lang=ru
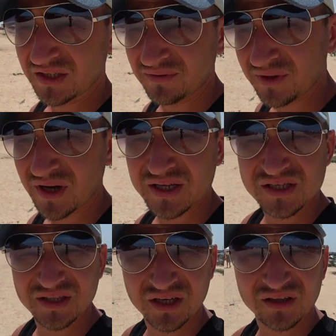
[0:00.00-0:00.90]

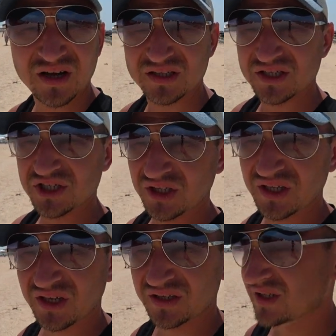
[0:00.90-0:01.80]
12, 13,
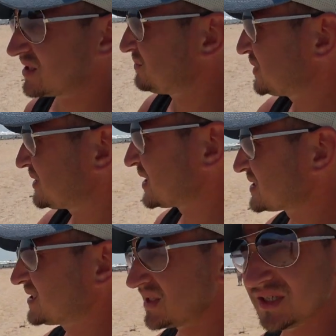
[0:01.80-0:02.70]
14,
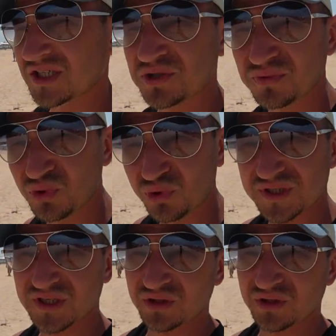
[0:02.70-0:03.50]
15 тысяч в Турции,